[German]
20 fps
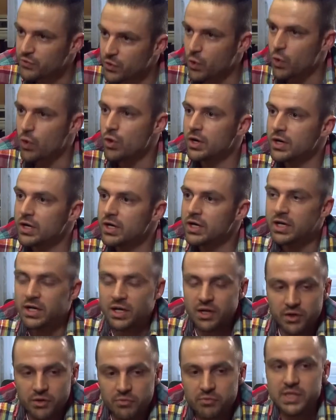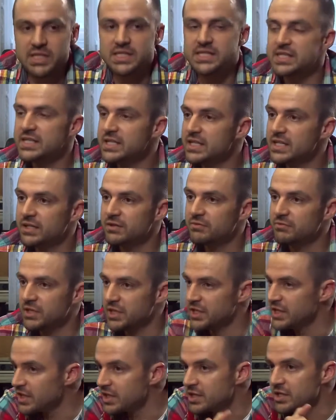fragen, mhm. wenn, sie,
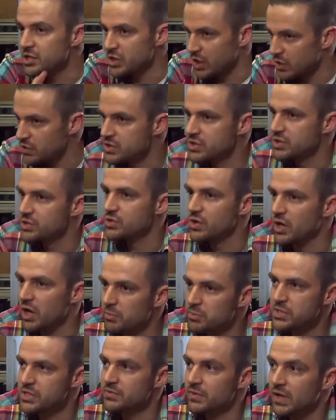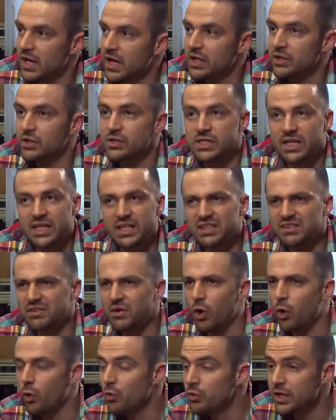wenn ihr die Chance dazu habt? Da sind
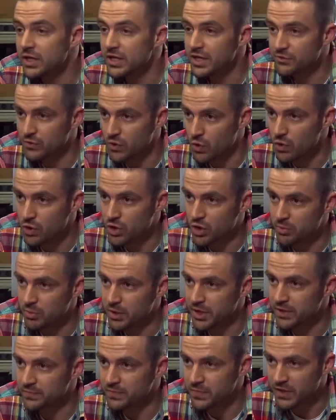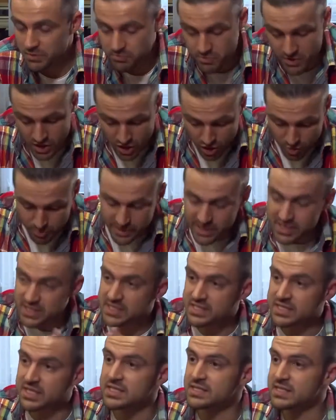hunderte Fragen gekommen. Wir haben
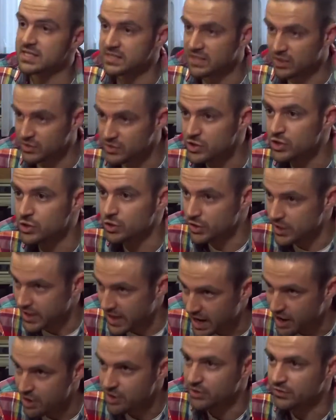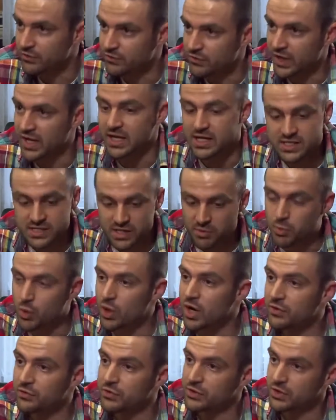jetzt, dass das Ganze neutral und fair ist, ein
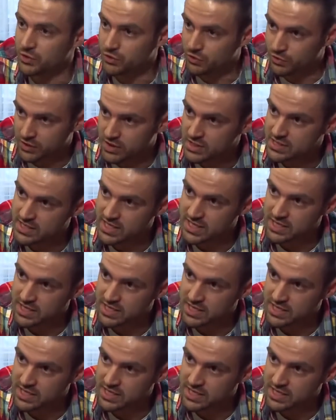paar von der grünen